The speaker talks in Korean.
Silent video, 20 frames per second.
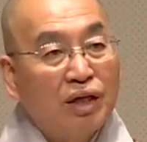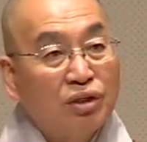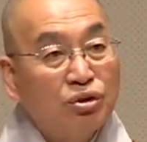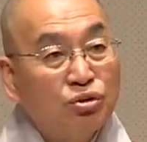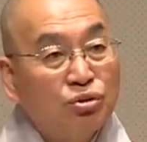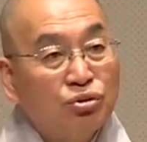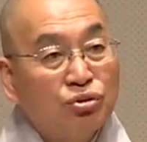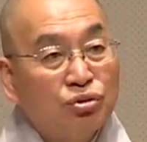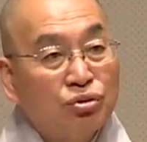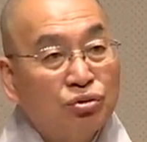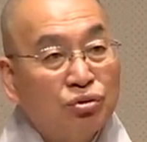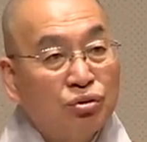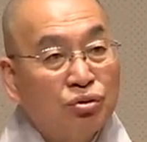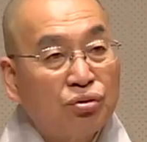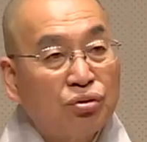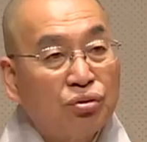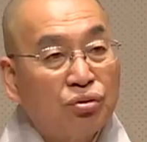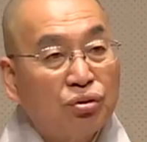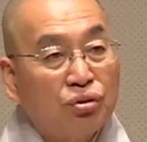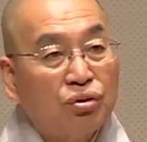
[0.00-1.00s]
해줄 수도
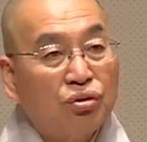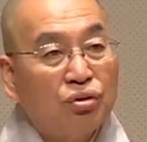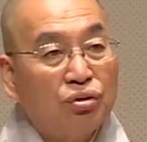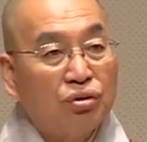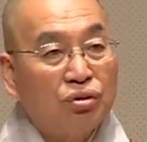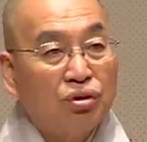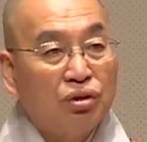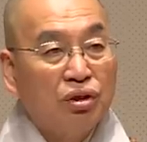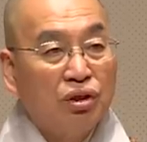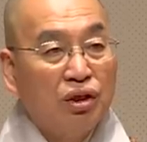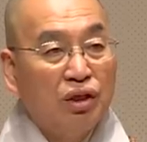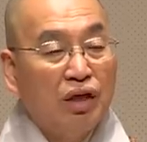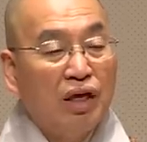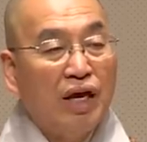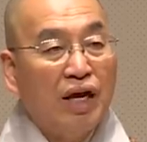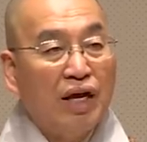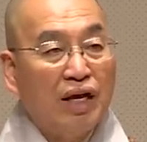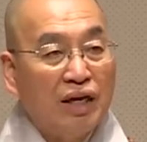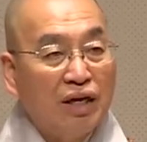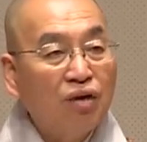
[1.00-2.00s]
없고
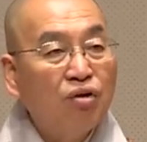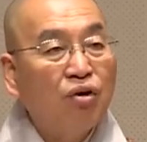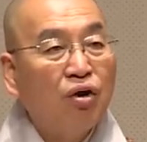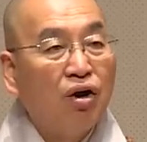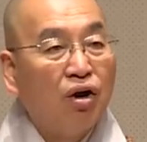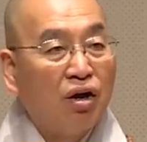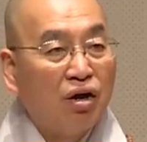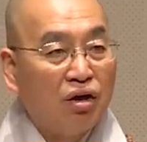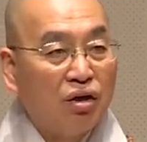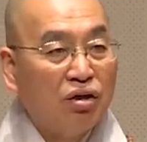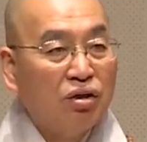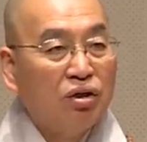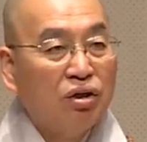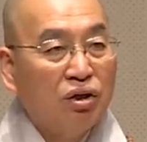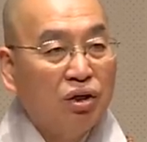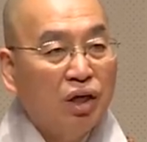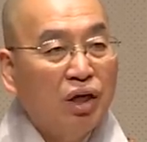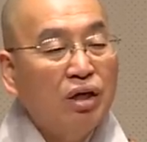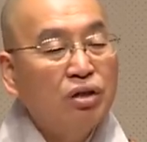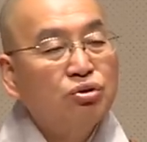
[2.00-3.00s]
이게 아니고
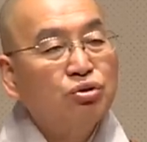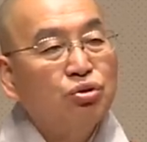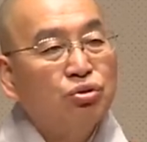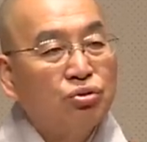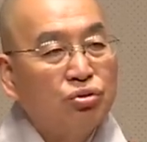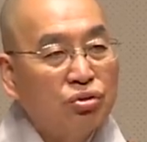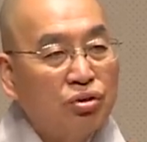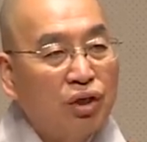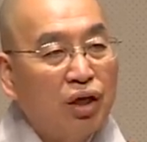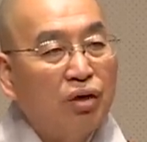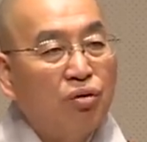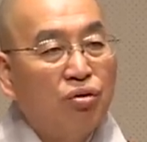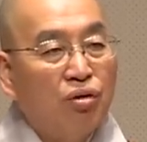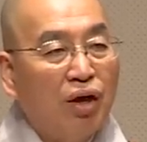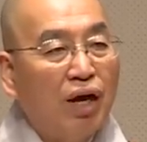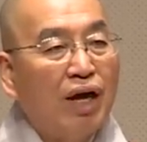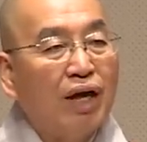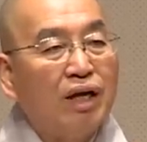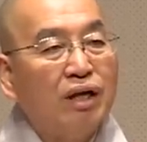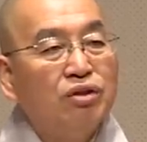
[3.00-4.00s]
네. 해줘도 되고
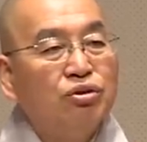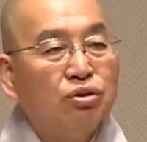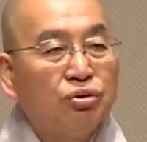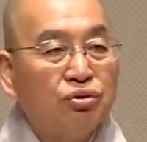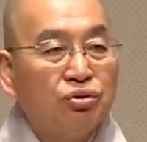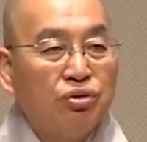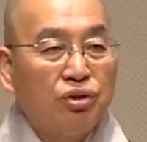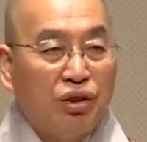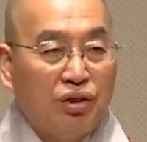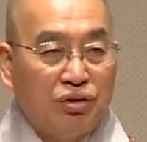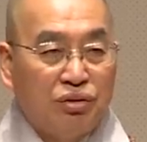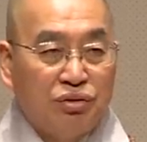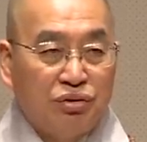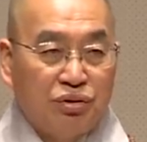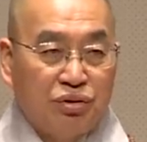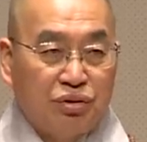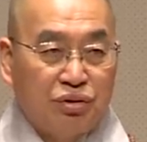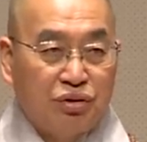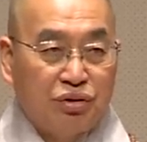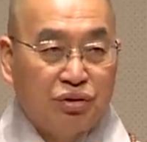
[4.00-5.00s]
안 해줘도 되는
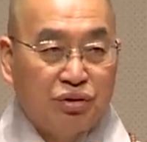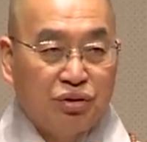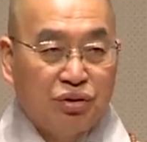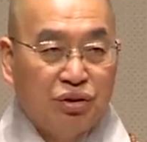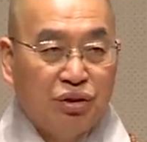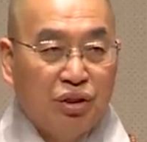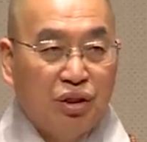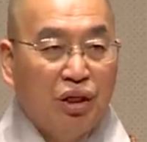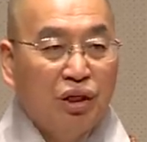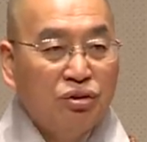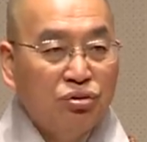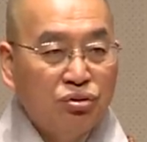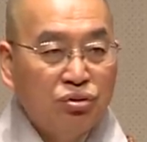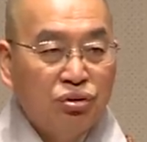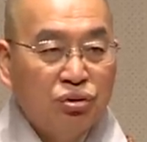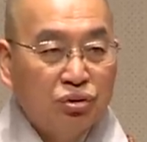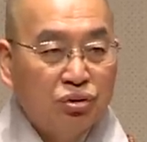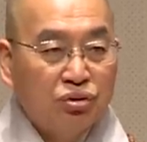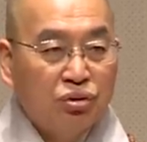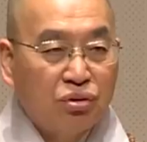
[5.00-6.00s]
거지 해줄
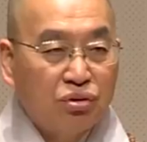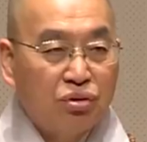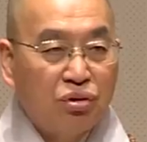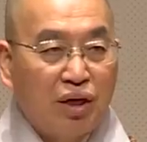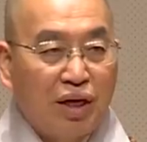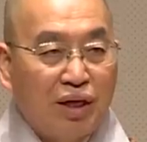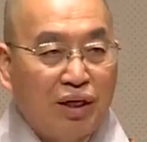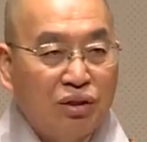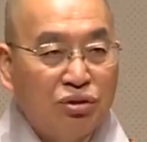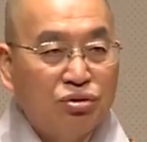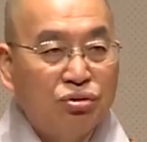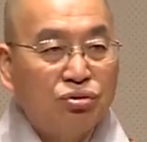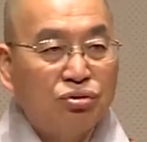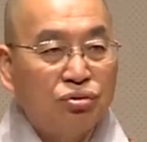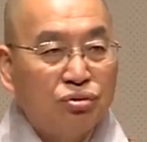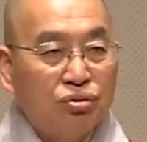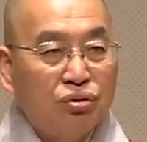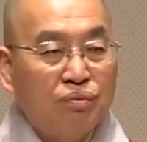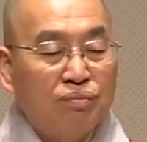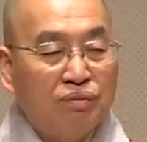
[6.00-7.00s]
수도 없고 안 해줄
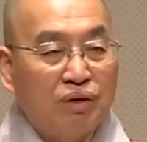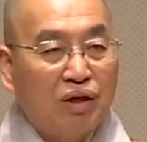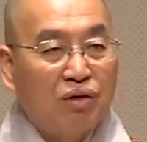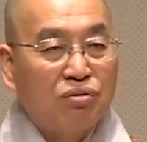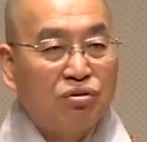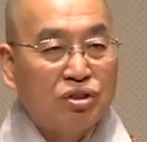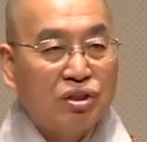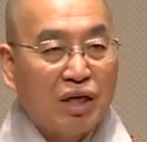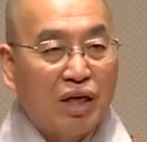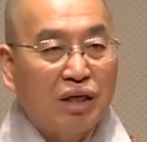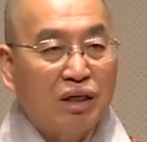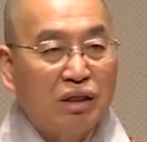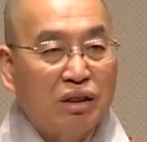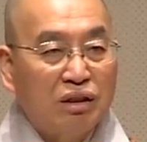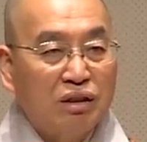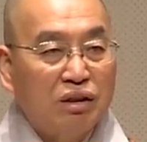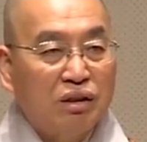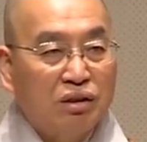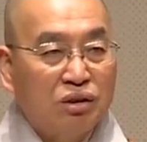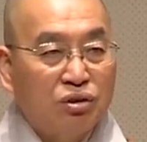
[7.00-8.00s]
수도 없다고
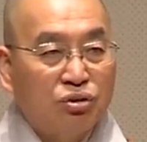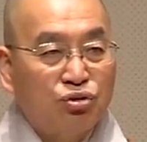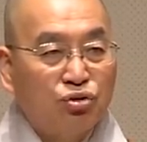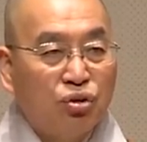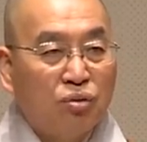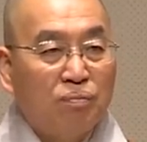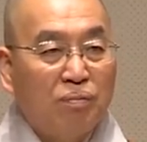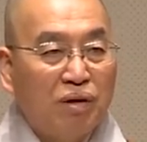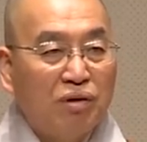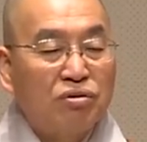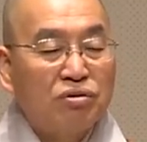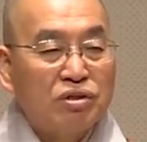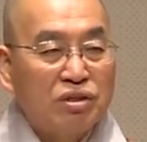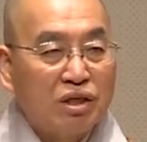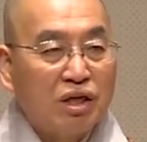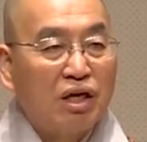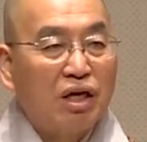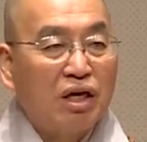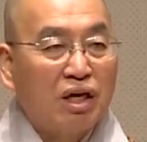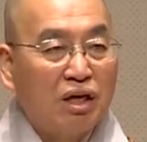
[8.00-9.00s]
자기는 이거 속박으로
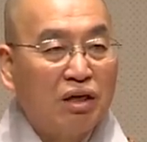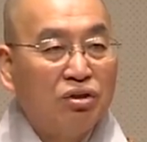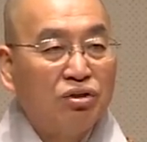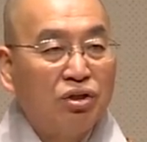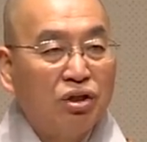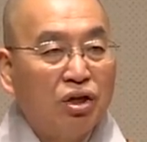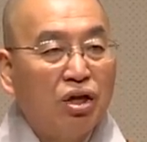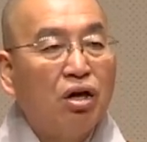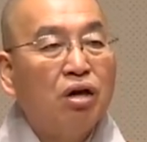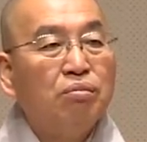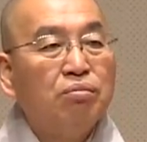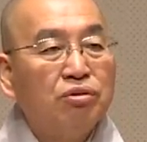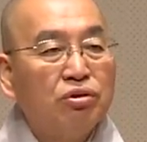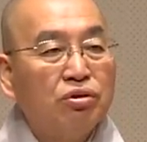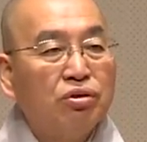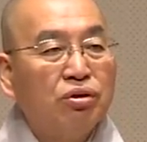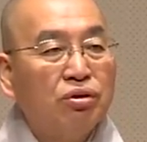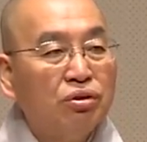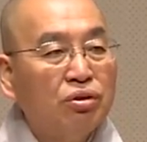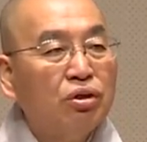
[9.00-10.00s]
생각하는데 내가
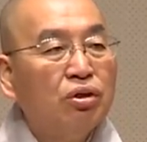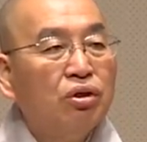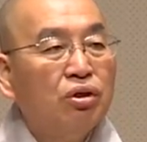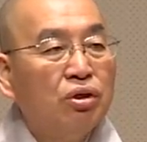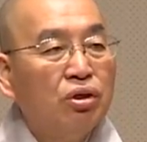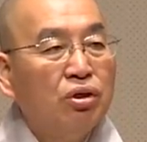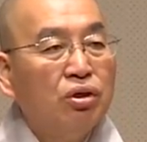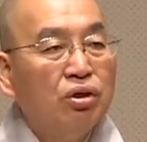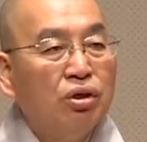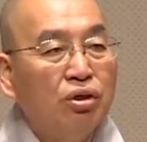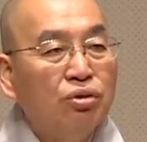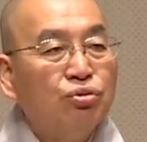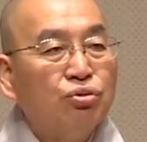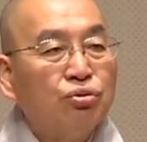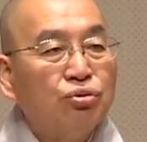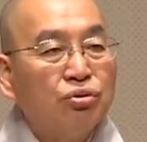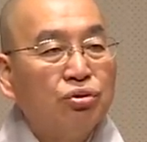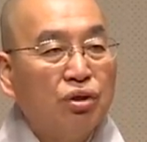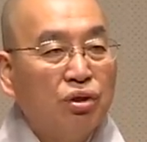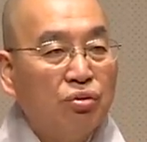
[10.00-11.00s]
볼 때는
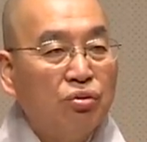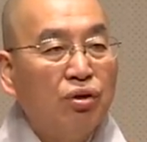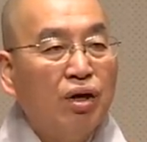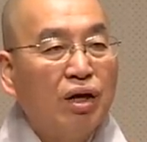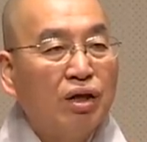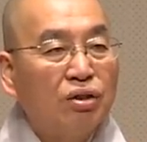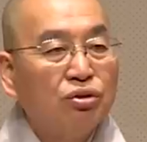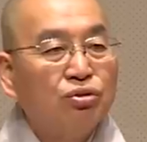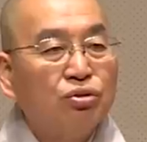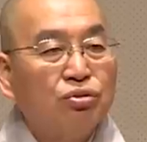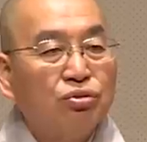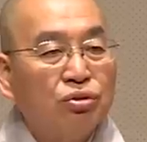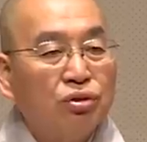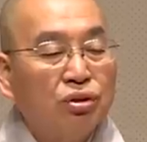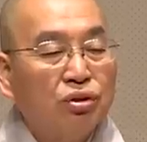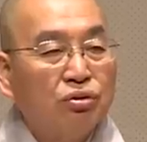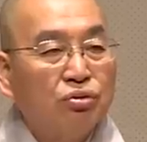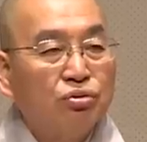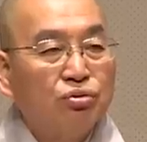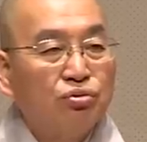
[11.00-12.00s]
해줘도 되고 안 해줘도
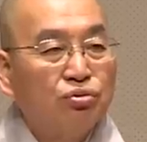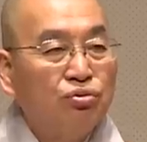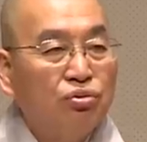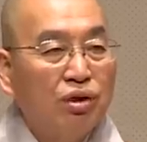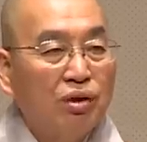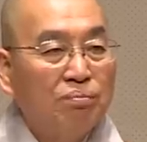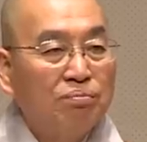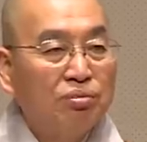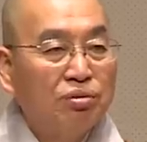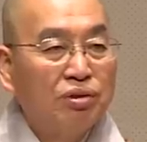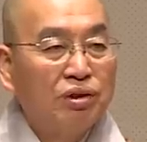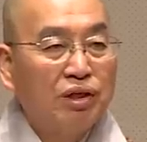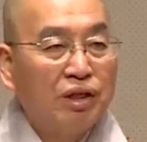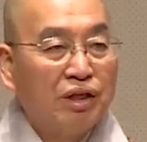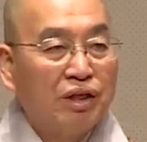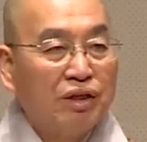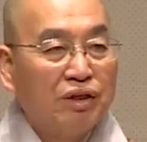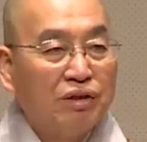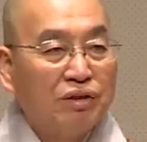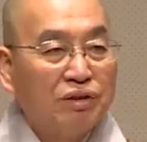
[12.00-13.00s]
되고 둘다
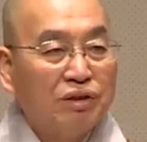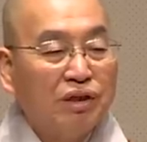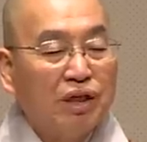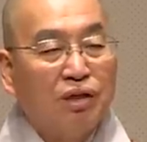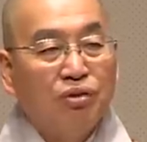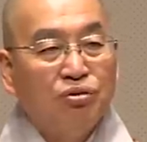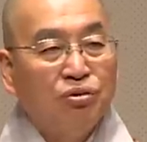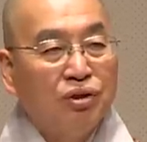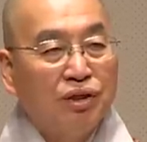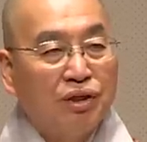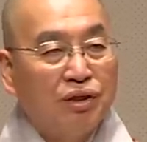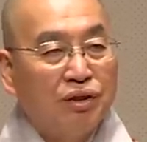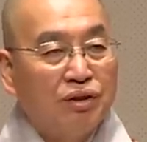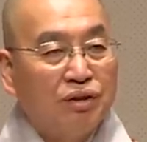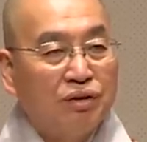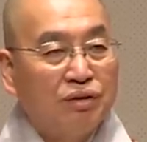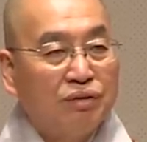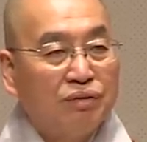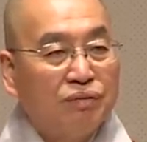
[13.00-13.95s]
프리예요. 자유예요.